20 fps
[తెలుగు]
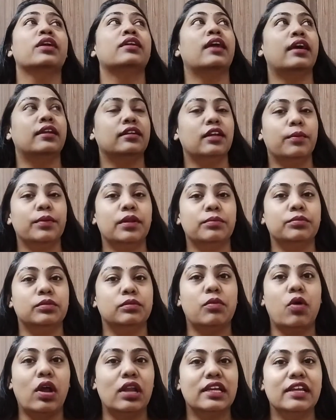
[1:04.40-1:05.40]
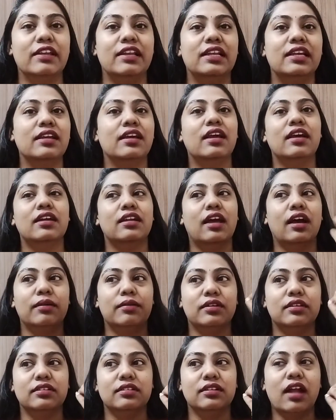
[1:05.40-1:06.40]
డైరెక్ట్గా మనం మాల్కి వెళ్ళి నా
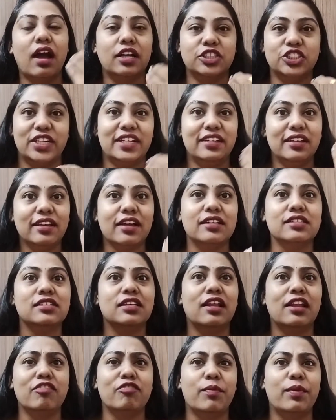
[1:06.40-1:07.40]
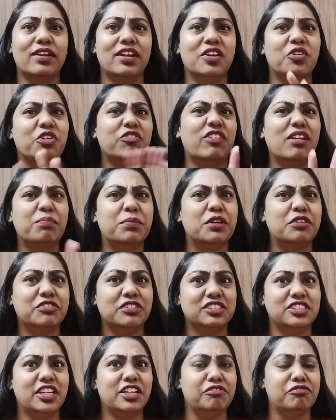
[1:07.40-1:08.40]
నా షేడ్కి కన్సీలర్ ఇవ్వమంటే కూడా వాళ్ళు
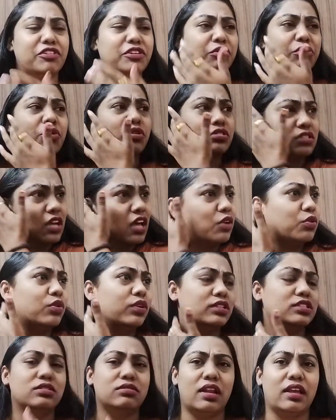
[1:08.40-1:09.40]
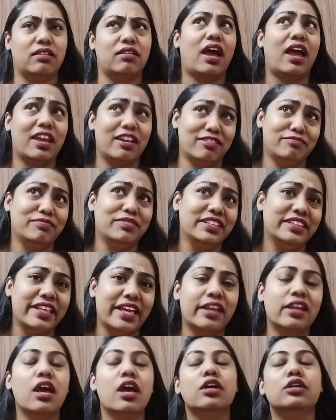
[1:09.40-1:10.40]
పర్ఫెక్ట్ షేడ్ ఇవ్వరు కొన్నిసార్లు ఇట్స్ లైక్ ఐ హ్యావ్ బీన్
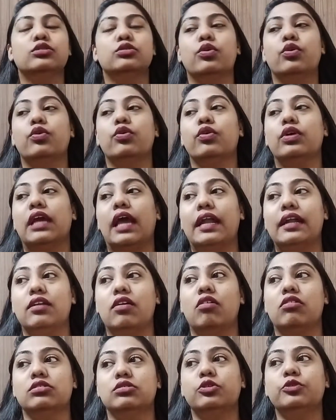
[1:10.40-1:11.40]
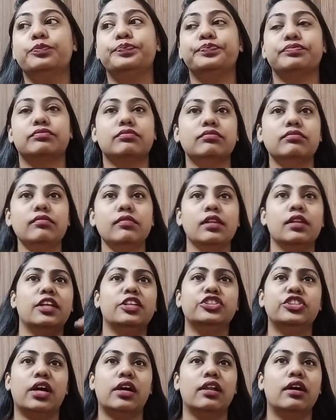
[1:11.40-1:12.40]
దేర్ సో అండ్ ఆల్సో
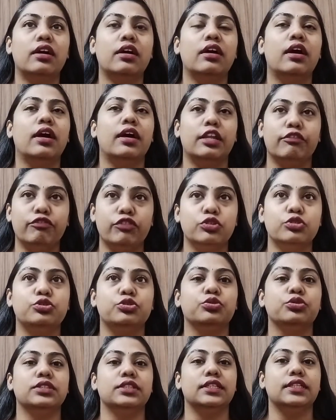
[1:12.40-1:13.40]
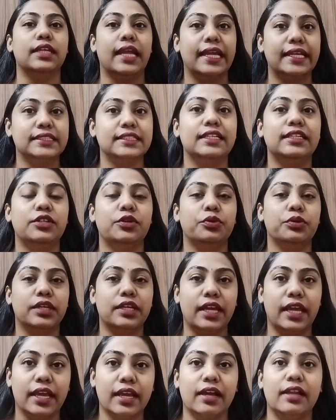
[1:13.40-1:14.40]
నేను చాలా రివ్యూస్ చూసి ఏ స్కిన్
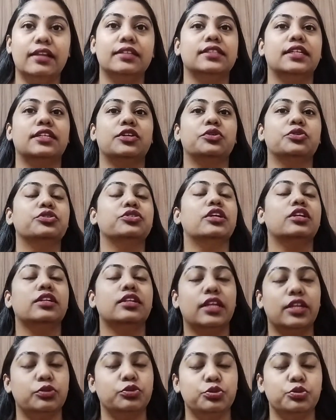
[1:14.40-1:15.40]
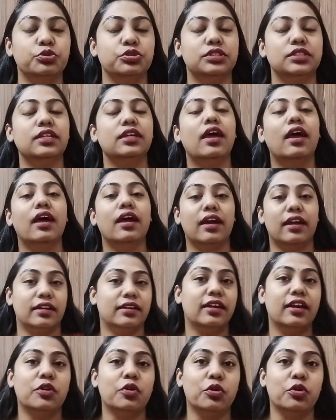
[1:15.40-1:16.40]
టోన్కి ఏ కలర్ సెట్ అవుతుందని నేను చూసి
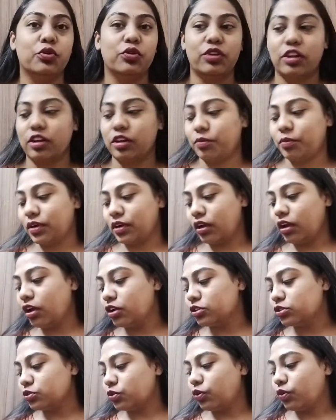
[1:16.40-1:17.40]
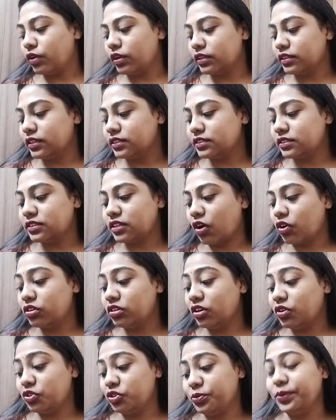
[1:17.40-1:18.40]
కరెక్ట్గా కొనుక్కున్నాను అనమాట సో దిస్
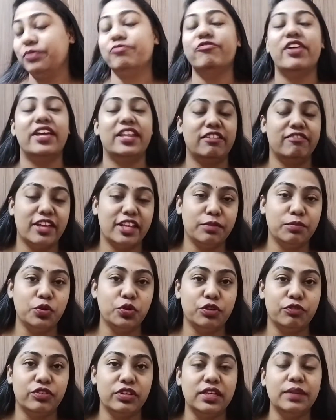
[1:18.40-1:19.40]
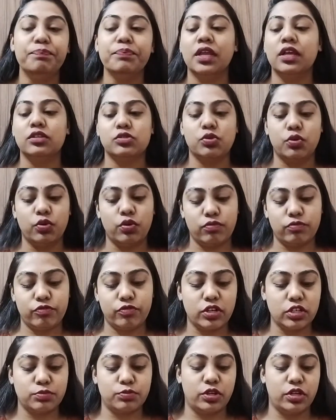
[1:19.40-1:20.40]
సౌండ్ అవుట్ బి వెరీ వెరీ బ్యూటిఫుల్లీ సో
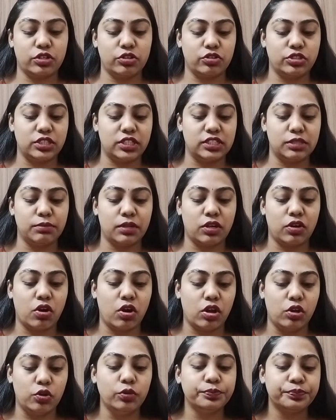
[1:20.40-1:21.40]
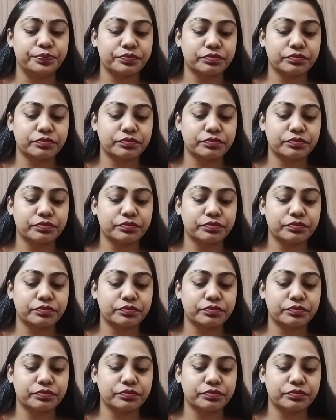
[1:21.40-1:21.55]
ఫస్ట్ ప్రోడక్ట్ వచ్చేసి మన హాల్లో